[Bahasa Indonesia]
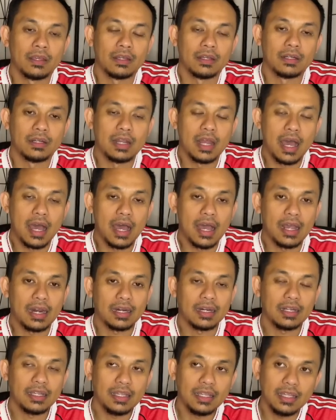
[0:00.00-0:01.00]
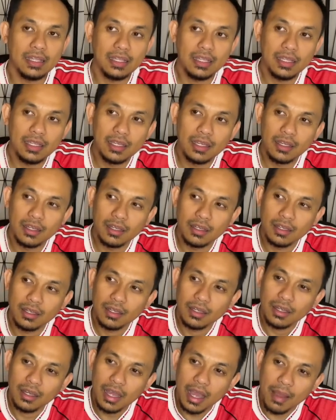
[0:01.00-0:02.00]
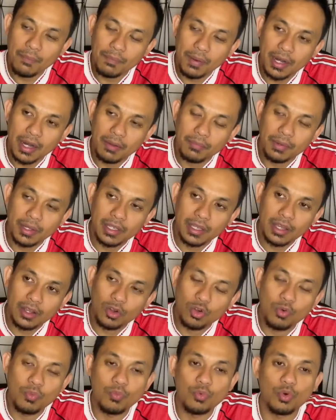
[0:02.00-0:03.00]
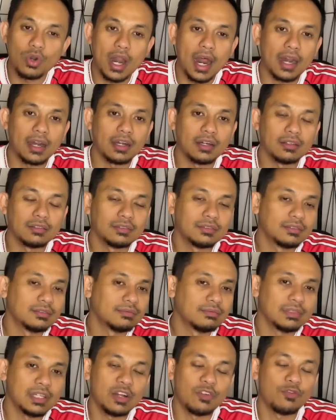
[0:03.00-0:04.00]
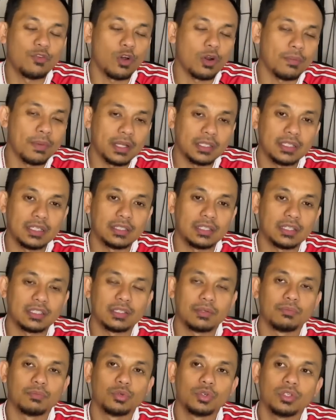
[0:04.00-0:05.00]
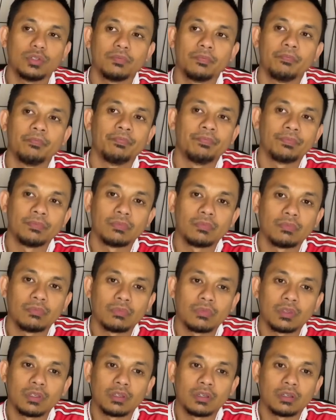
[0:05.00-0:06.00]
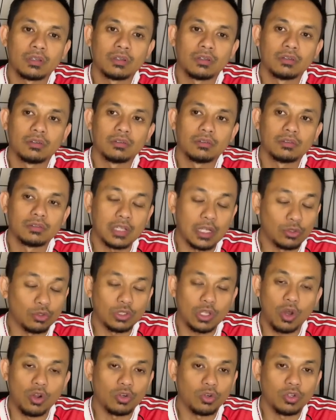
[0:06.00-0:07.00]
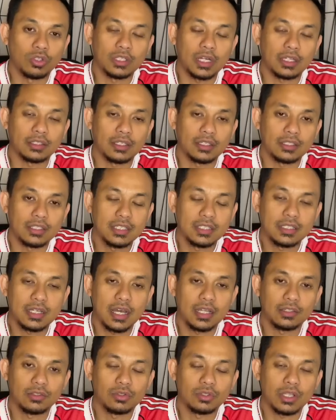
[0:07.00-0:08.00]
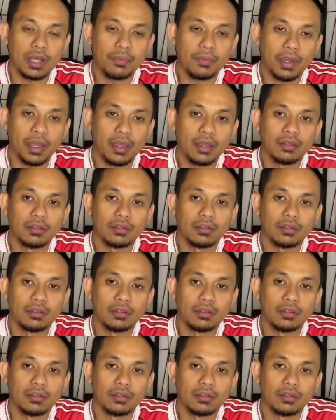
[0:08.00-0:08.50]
Dari apa namanya kumpulan informasi tersebut satu tahun kontrak tersisa terutama ya